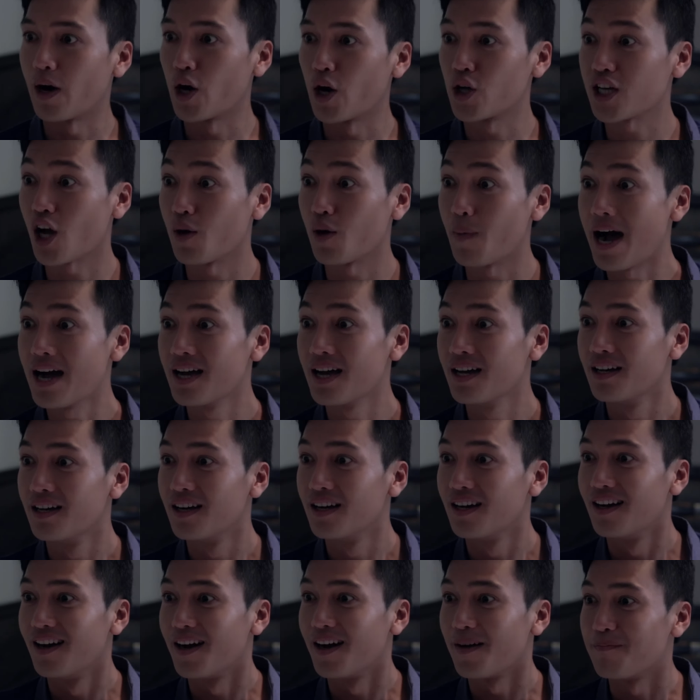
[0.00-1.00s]
ba nói sao ba
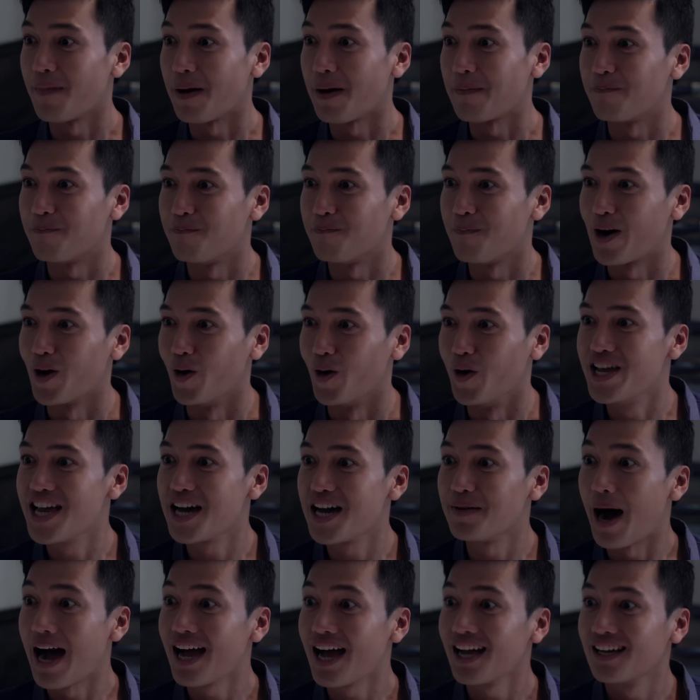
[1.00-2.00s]
ba ba đổi
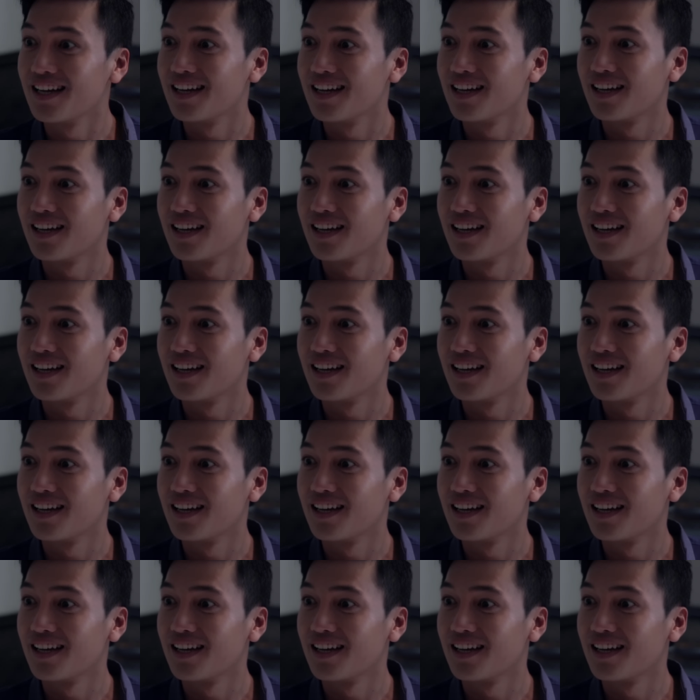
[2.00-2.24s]
ý hả ba